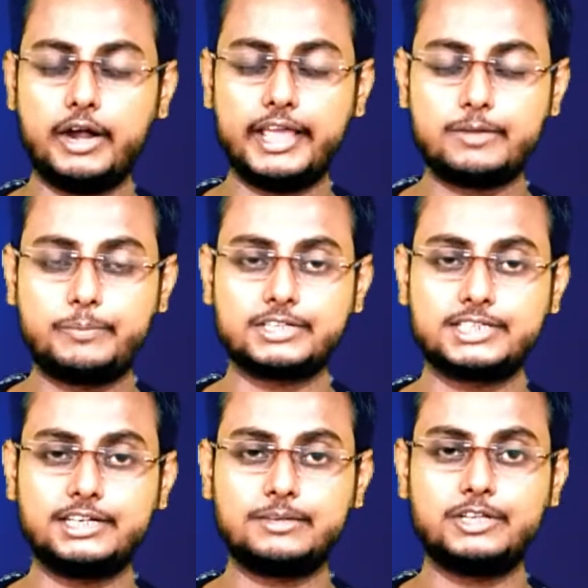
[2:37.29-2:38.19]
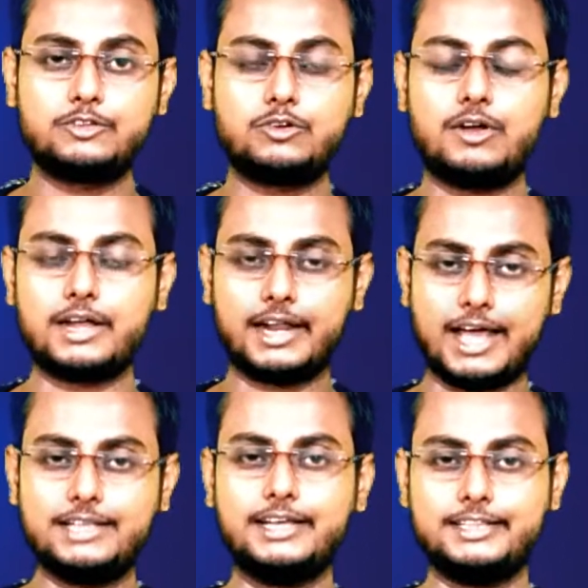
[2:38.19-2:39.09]
और एक परसेंट में तो अगर
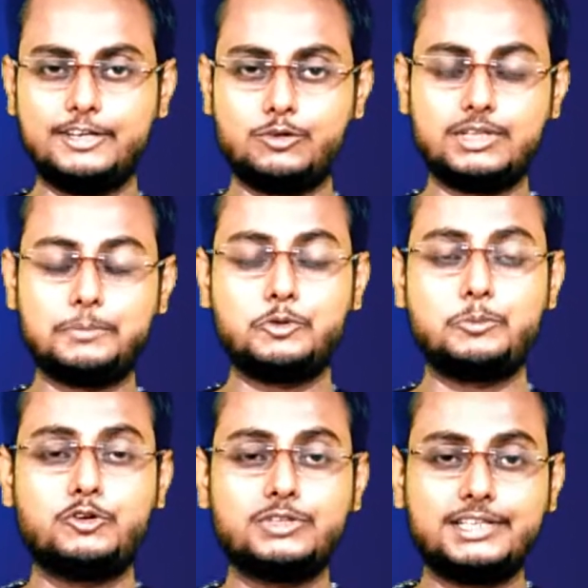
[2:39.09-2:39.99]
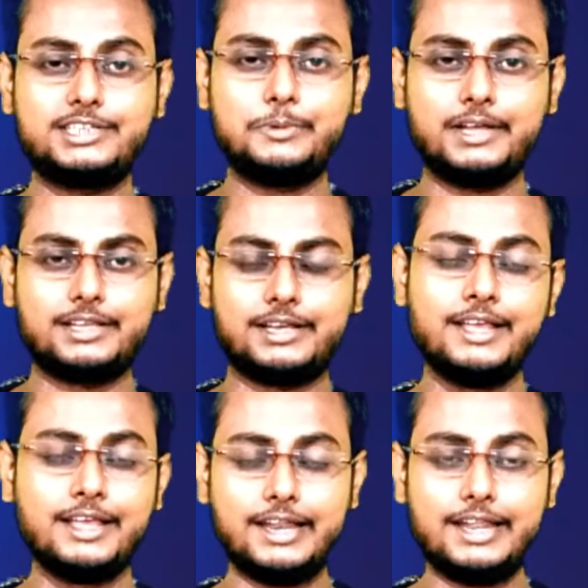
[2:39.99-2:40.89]
आ जाते हो तब तो बहुत अच्छी बात है
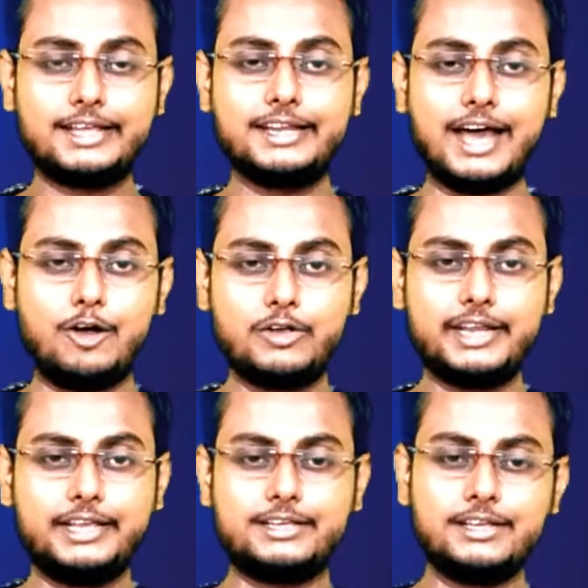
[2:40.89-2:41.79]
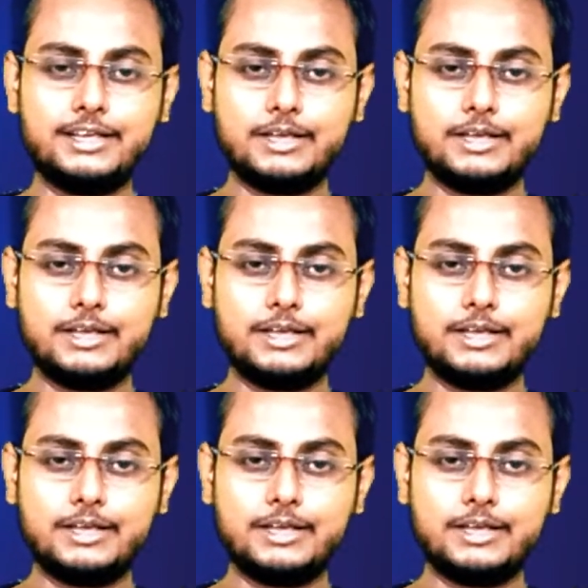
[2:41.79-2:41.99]
लेकिन आओगे नहीं